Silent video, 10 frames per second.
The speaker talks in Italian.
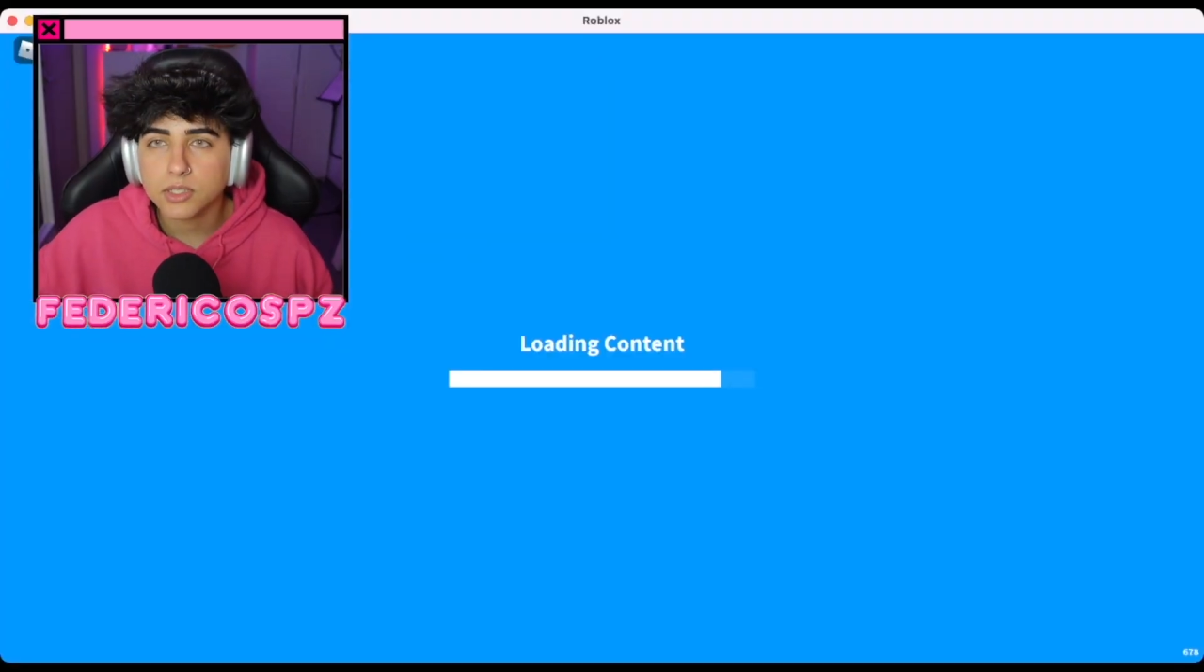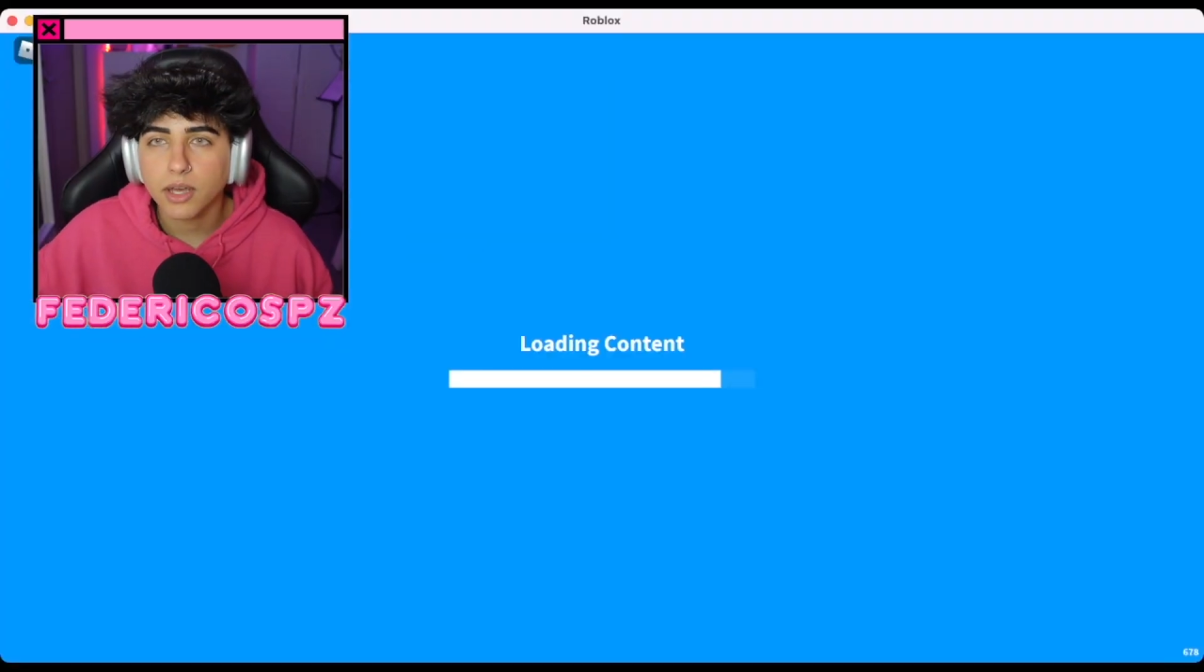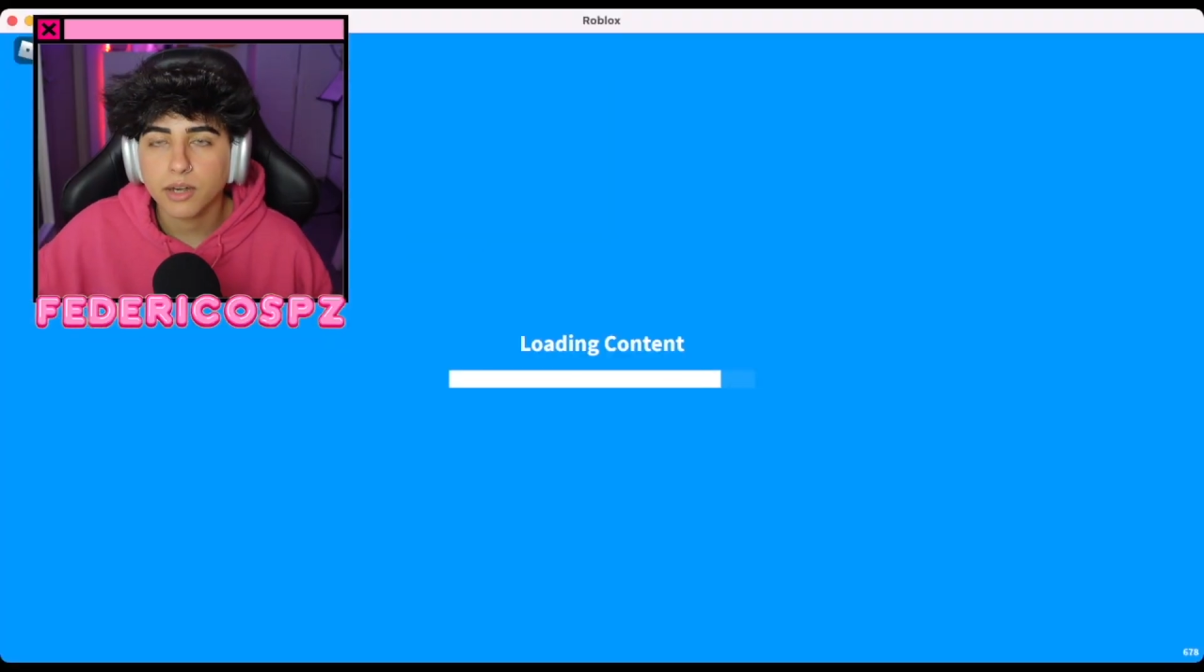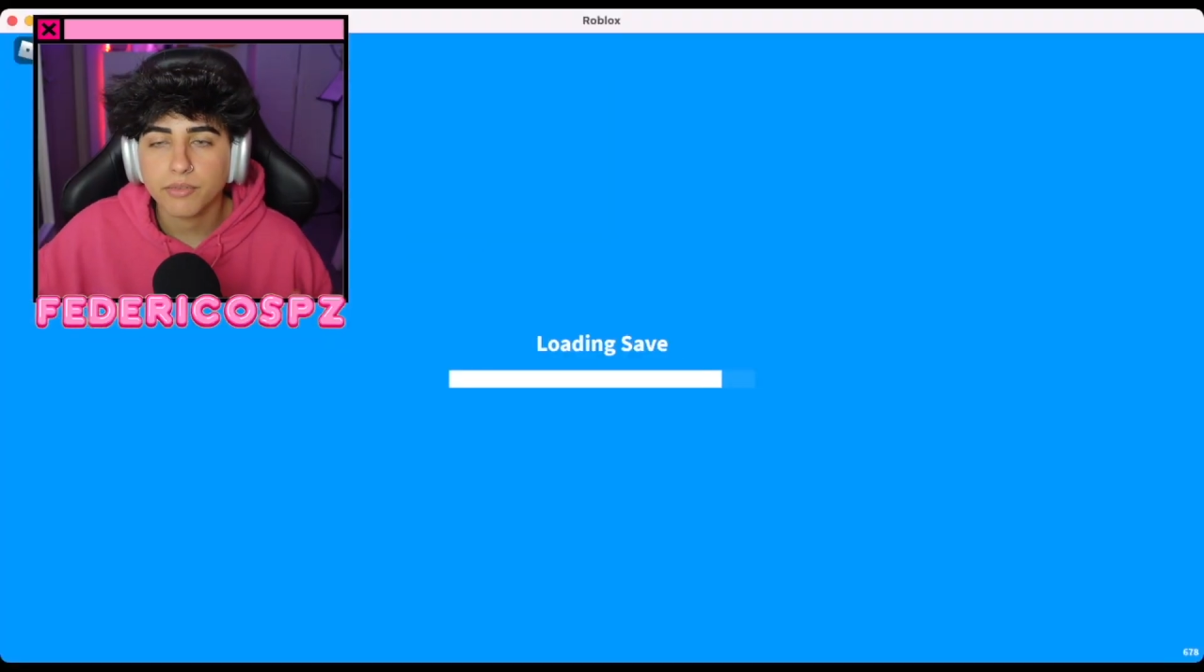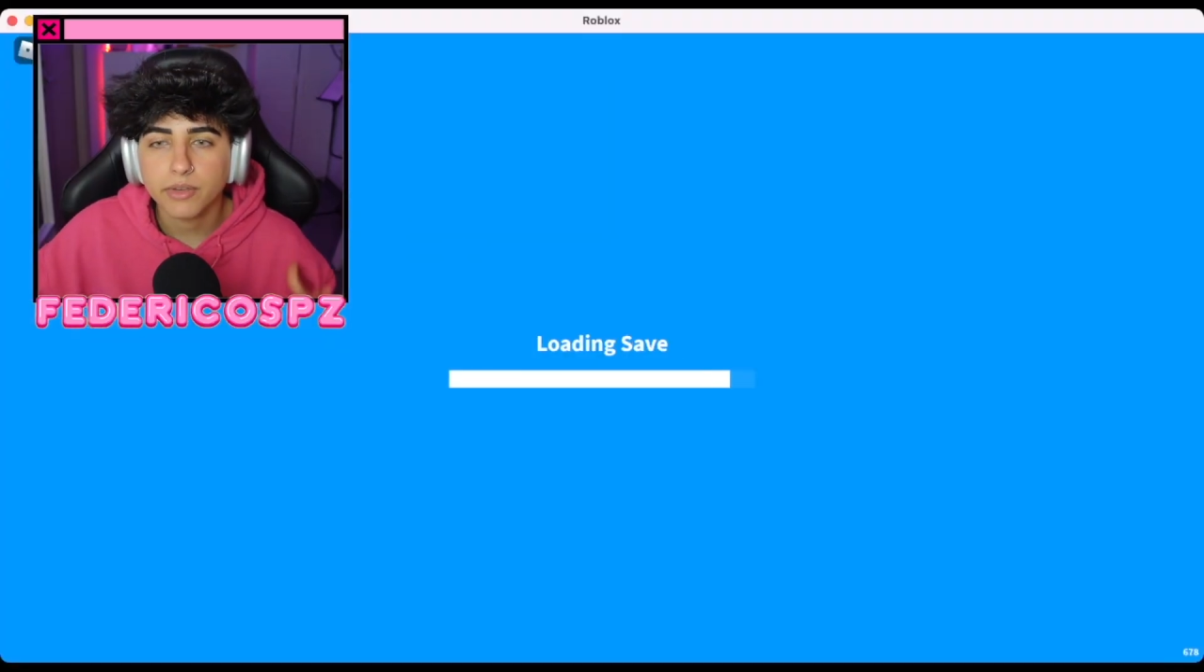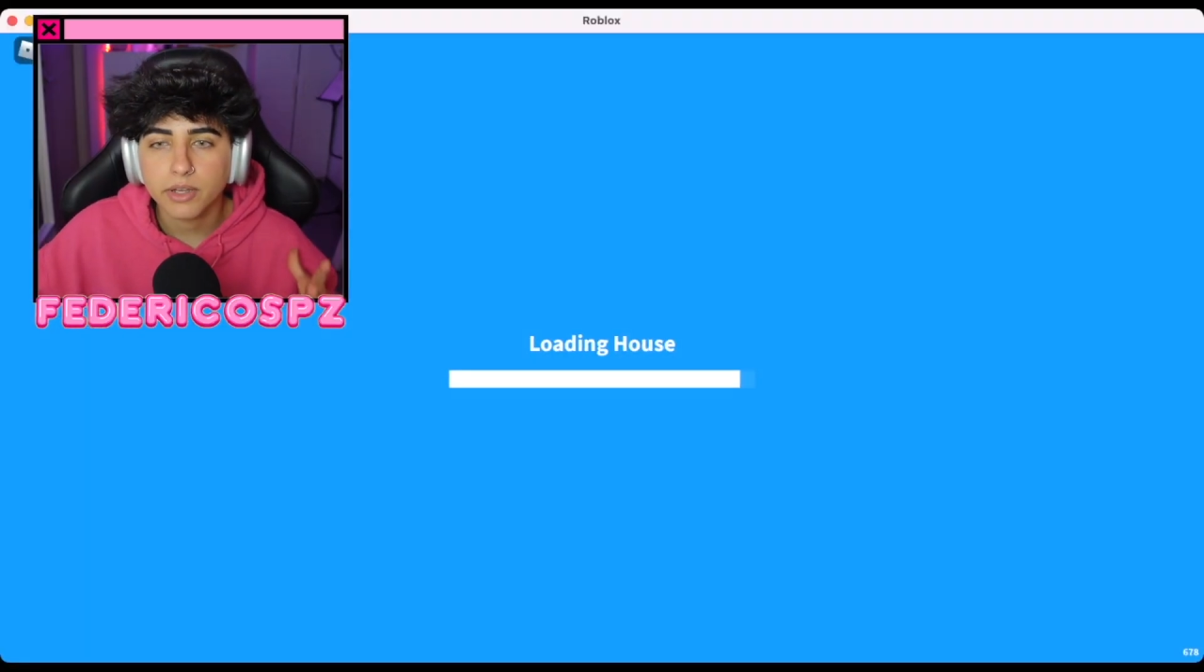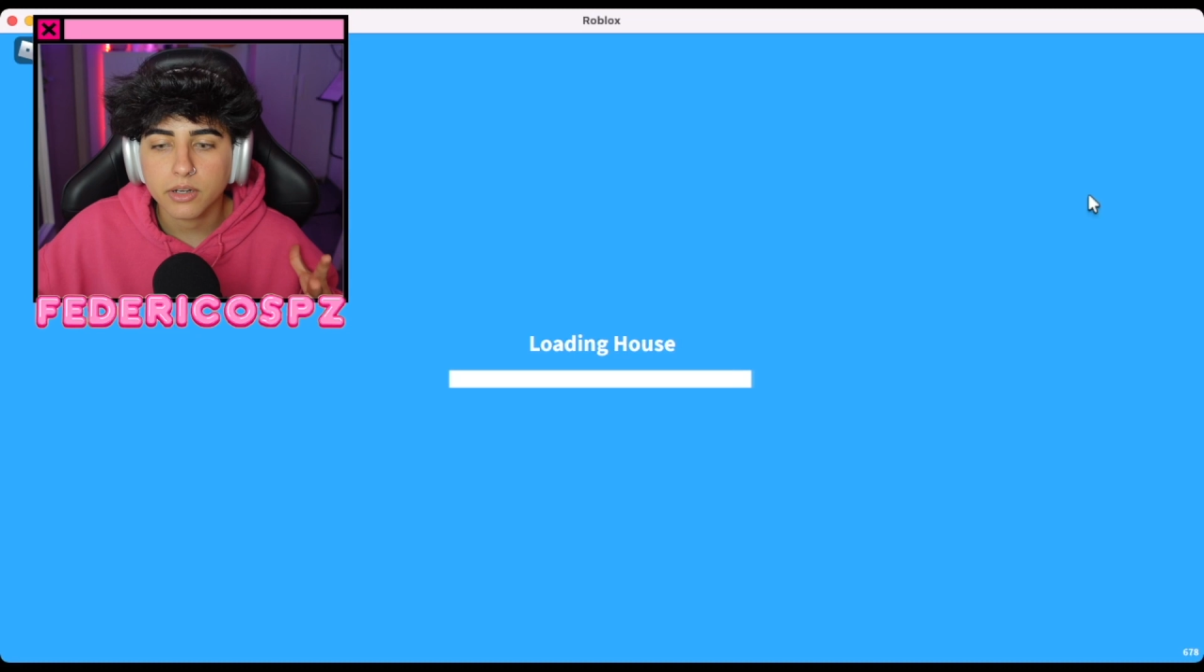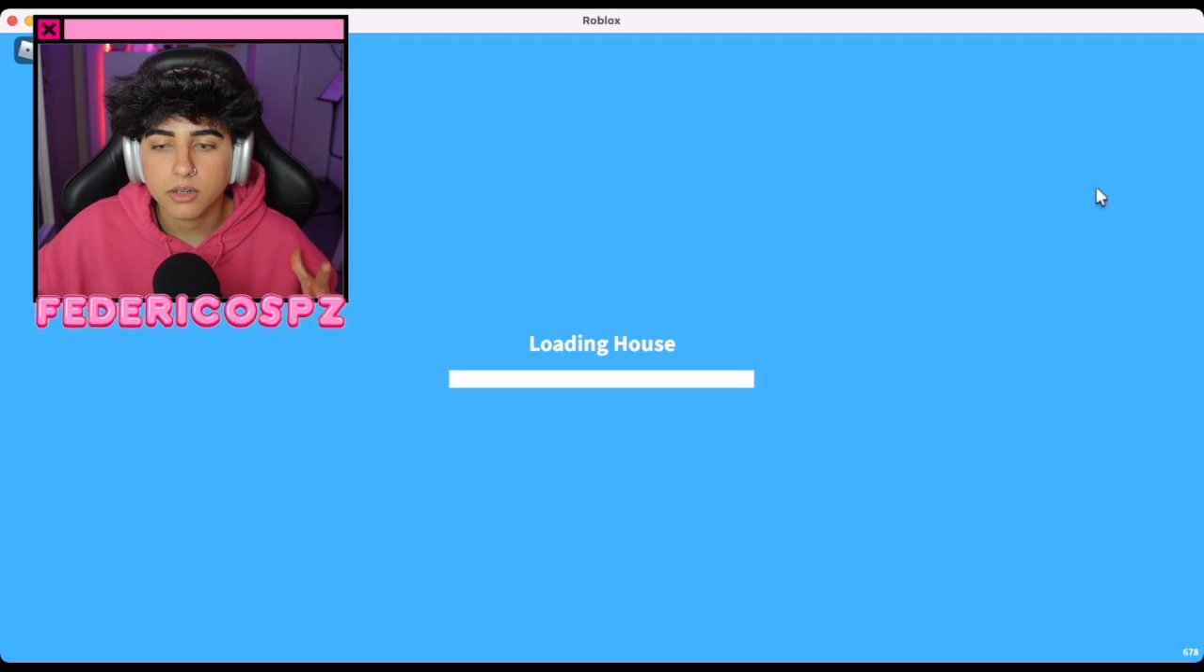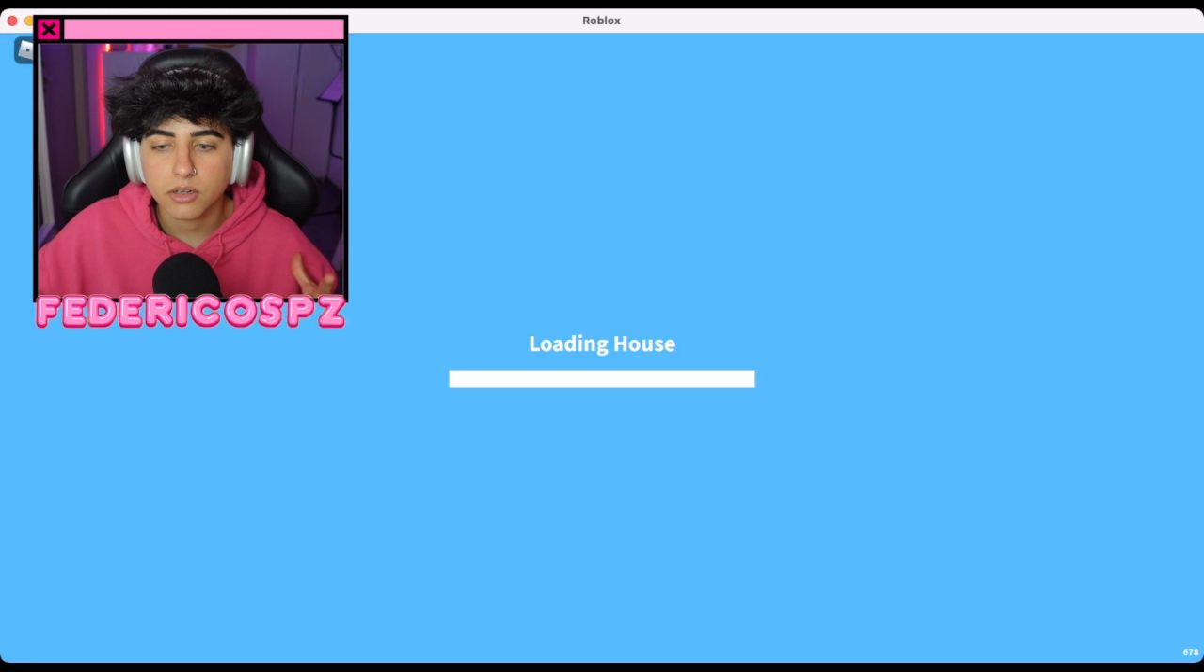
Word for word: server